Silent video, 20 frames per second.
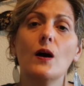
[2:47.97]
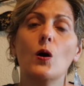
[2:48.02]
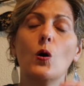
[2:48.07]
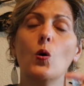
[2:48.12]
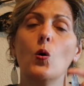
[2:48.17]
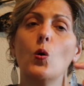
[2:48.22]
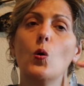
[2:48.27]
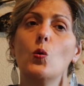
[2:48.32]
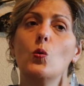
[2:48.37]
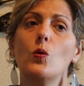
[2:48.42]

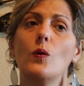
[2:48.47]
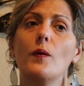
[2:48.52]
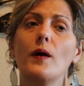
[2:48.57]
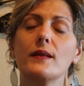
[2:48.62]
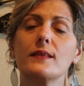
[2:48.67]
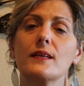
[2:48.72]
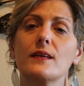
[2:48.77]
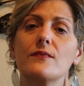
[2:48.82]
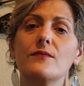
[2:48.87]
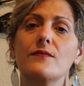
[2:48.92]
ou
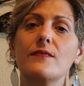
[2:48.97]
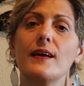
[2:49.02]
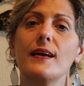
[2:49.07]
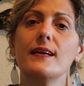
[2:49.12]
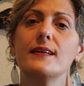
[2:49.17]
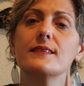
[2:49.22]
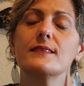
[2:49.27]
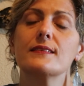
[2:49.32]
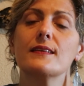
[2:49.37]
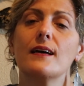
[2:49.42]

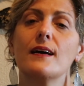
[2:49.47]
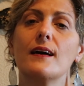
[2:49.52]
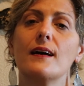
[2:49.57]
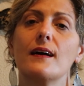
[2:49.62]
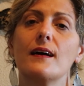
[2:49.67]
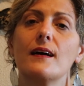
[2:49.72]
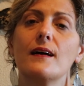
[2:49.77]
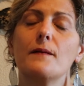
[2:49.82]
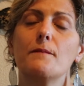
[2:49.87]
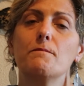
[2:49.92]
através
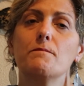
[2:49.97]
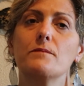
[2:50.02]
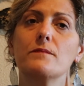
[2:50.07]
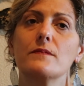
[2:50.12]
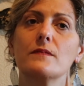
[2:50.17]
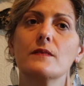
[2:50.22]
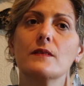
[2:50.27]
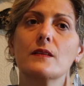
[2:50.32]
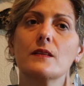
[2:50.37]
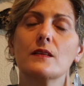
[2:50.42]
ah,
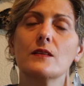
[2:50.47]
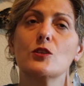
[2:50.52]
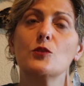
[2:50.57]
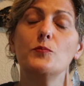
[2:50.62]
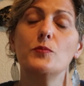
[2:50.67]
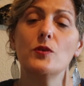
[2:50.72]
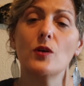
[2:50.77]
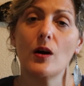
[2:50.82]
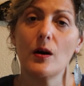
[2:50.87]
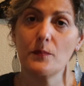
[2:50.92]
de
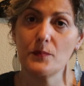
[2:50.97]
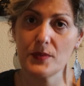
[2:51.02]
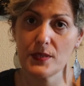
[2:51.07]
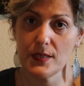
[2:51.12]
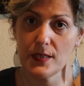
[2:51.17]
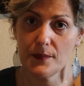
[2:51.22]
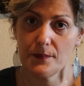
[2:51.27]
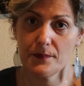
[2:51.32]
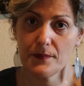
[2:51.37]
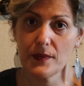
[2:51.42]

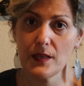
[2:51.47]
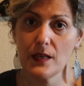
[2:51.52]
biópsia,